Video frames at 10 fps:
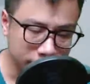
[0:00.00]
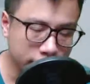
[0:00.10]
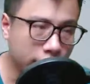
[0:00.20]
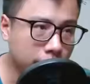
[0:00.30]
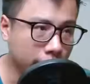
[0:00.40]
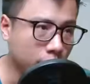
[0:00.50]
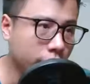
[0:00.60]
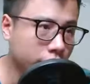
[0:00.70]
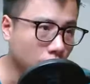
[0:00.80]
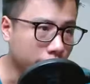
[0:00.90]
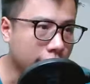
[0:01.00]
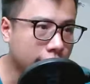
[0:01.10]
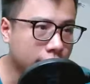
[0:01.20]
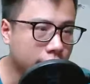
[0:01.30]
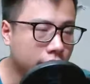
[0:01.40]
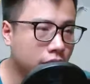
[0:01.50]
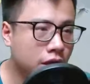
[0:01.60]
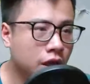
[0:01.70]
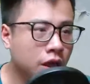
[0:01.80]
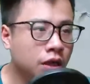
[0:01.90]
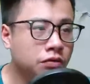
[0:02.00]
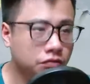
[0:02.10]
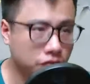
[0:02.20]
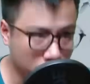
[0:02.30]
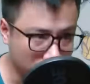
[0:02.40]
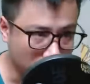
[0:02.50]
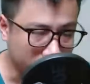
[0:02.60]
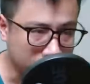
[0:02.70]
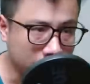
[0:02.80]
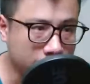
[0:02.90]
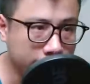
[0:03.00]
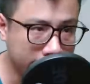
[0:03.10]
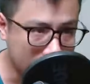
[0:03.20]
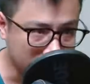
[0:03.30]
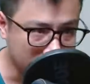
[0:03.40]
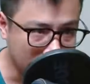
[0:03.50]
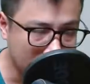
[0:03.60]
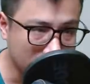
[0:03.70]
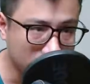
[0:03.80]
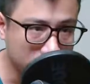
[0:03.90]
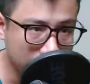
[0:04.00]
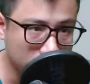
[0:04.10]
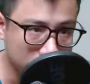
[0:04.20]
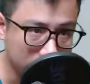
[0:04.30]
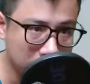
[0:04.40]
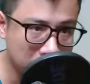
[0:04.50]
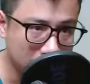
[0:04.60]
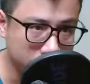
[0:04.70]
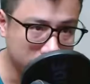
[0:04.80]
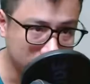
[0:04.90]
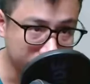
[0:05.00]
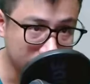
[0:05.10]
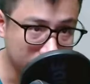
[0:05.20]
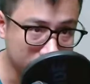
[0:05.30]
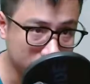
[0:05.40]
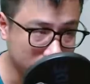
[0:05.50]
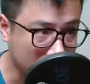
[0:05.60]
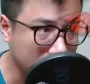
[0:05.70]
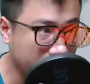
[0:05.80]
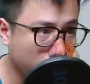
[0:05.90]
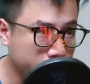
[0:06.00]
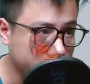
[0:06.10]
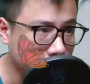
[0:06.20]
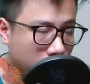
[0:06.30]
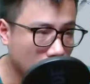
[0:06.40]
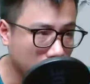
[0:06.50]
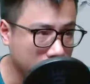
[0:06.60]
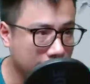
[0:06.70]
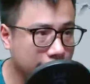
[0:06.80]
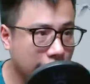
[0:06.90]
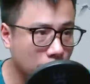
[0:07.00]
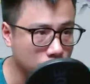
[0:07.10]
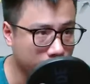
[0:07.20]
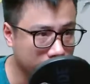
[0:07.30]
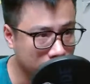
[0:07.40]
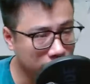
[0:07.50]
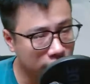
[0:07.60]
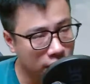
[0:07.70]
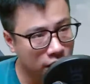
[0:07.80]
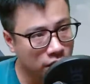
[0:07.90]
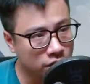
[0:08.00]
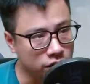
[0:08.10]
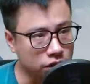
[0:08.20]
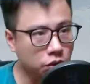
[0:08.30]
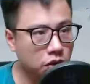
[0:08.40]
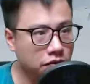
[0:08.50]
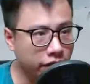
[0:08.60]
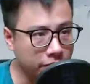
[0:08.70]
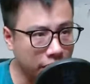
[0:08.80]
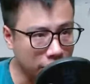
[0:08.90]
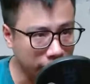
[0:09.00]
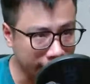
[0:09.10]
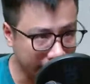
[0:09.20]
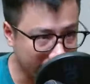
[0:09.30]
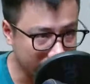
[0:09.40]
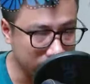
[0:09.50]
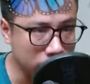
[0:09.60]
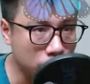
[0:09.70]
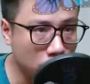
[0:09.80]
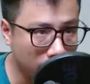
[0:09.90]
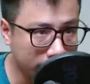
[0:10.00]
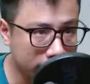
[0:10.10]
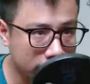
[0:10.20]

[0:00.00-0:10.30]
trên bình nguyên đổ nát. Vô số ánh mắt kinh ngạc và ngưng trọng nhìn Lâm Động chậm chậm dịch cây quyền trượng khỏi chán Tào Doanh. Rồi vẻ mặt bình thản nhìn xung quanh,